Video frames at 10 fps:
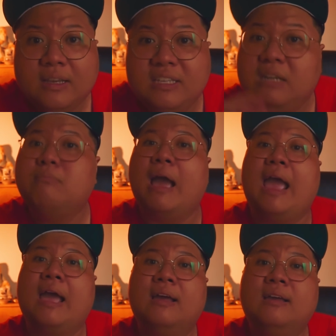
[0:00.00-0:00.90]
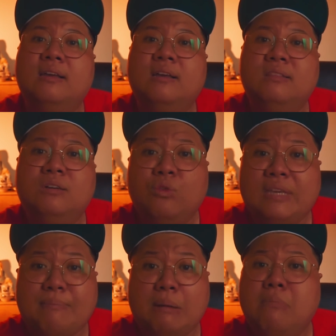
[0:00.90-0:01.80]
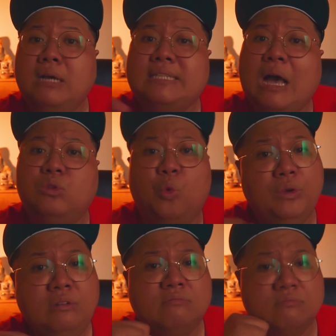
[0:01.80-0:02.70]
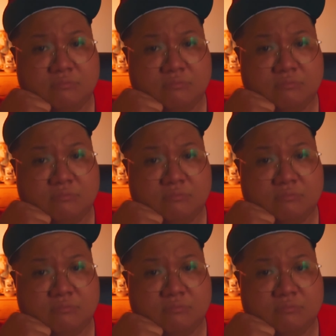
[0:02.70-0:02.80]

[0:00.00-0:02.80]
nhưng mà đứa con trai bả mới 6 tuổi